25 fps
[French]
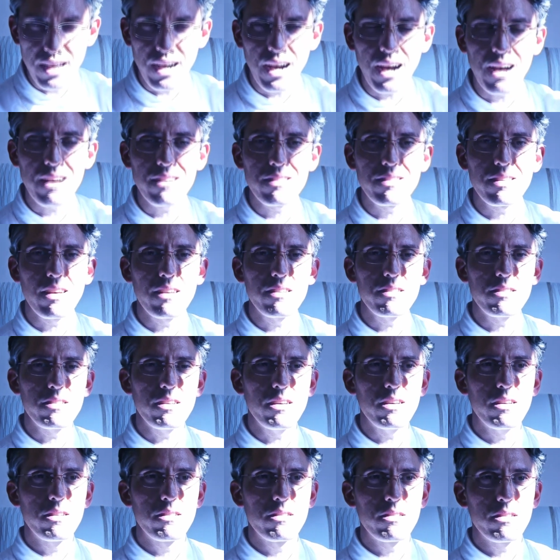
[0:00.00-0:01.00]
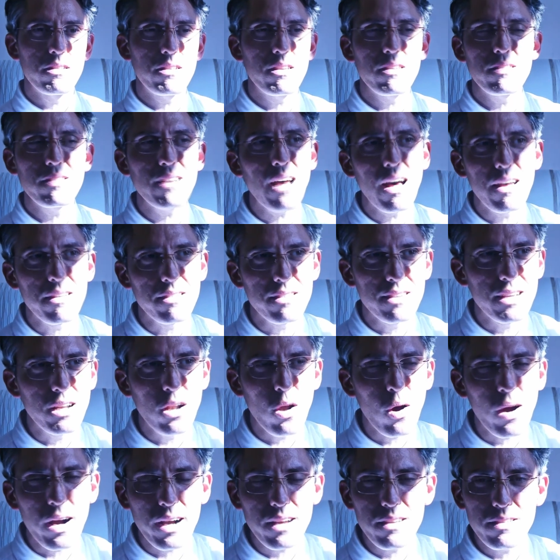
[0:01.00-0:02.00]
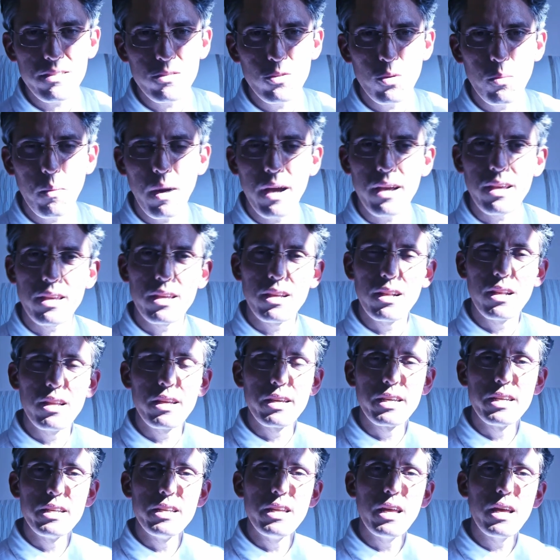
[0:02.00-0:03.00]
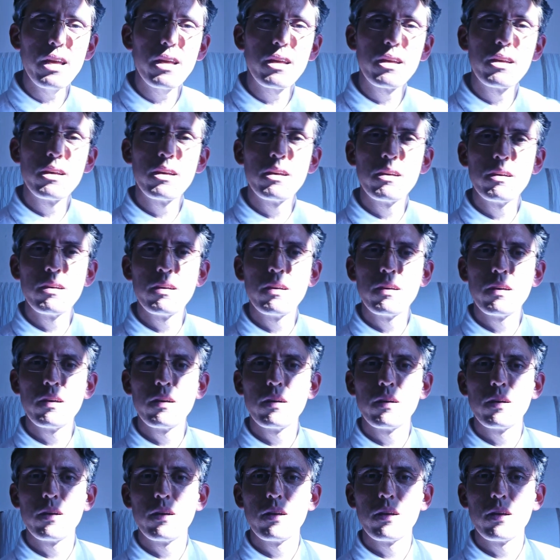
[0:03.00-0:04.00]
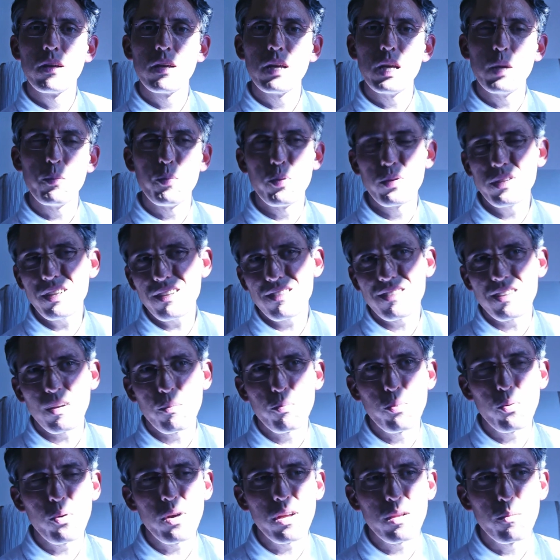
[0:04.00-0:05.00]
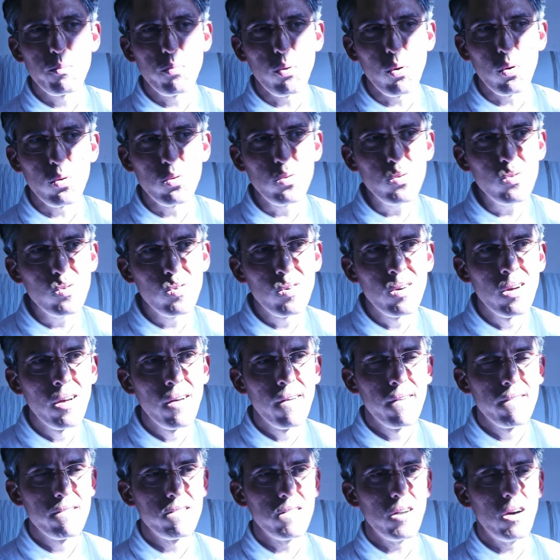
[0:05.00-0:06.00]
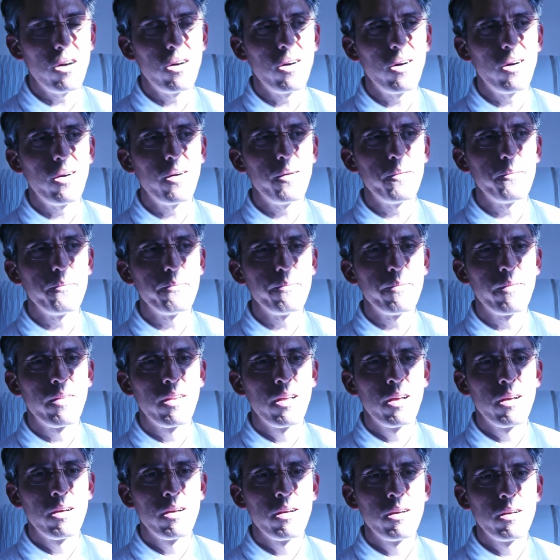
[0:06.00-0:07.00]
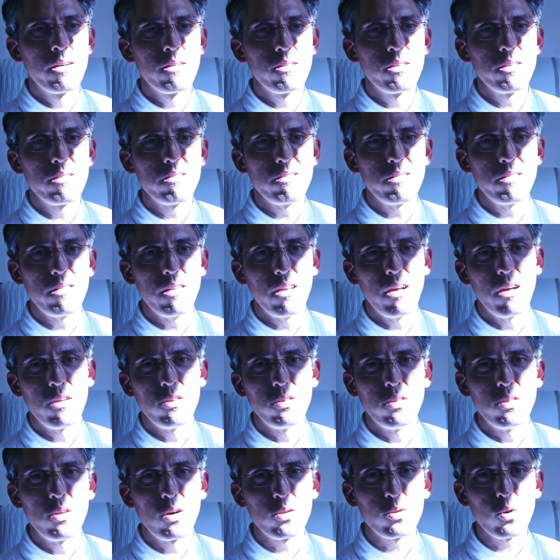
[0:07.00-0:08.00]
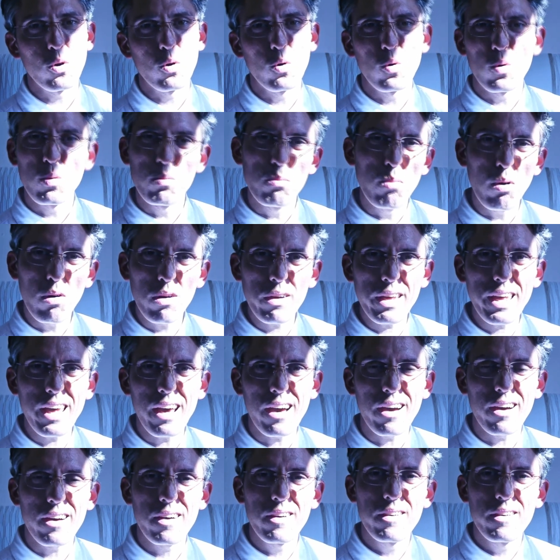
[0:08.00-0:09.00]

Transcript: rassasiés. C'était ça, c'était leur estomac qui les guidait. Et peut-être ça peut être pour nous euh, notre compte bancaire